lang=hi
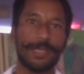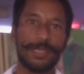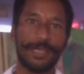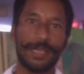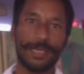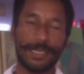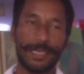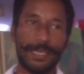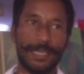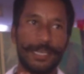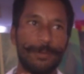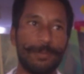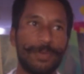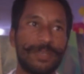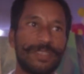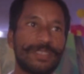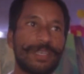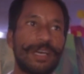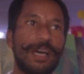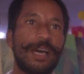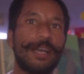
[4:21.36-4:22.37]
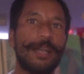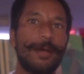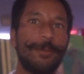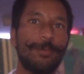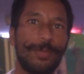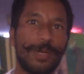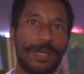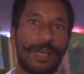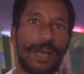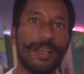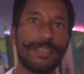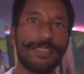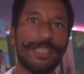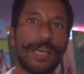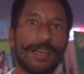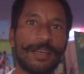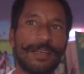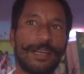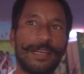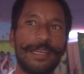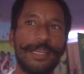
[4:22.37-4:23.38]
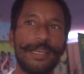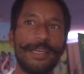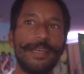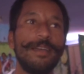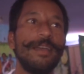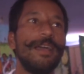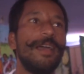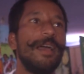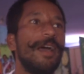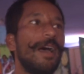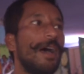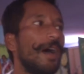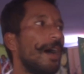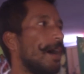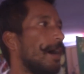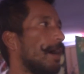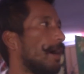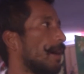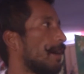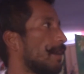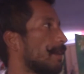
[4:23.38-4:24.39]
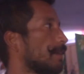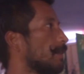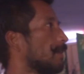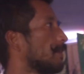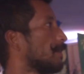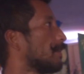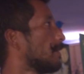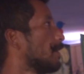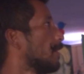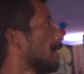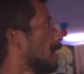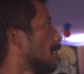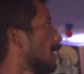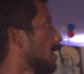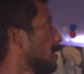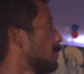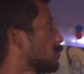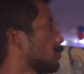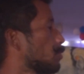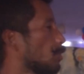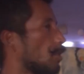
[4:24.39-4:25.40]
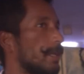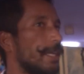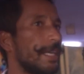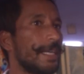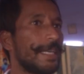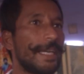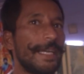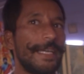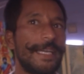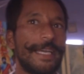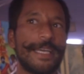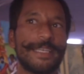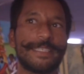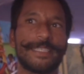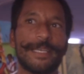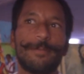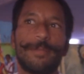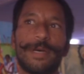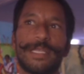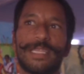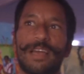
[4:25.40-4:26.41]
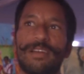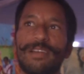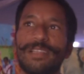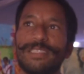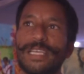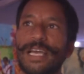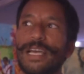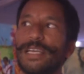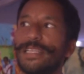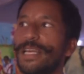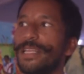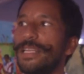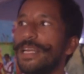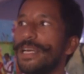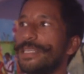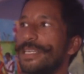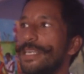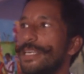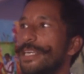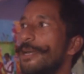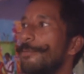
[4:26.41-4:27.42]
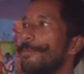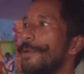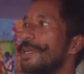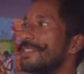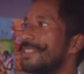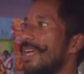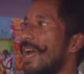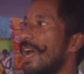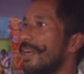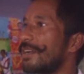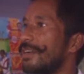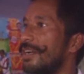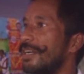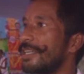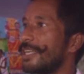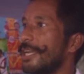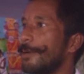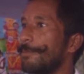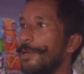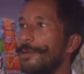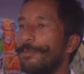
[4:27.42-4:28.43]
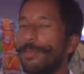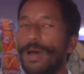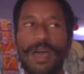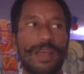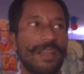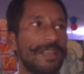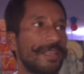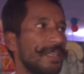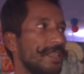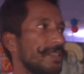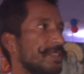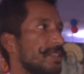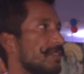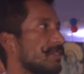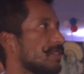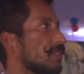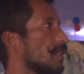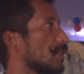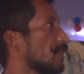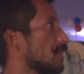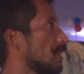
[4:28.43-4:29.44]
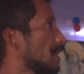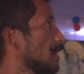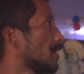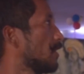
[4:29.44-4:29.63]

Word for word: दादा के नमस्कार हम विकास झारखंडी और हम तोहनी के यह सब बताए चाहे दादा कि अपन झारखंड के अपन भारत के संस्कृति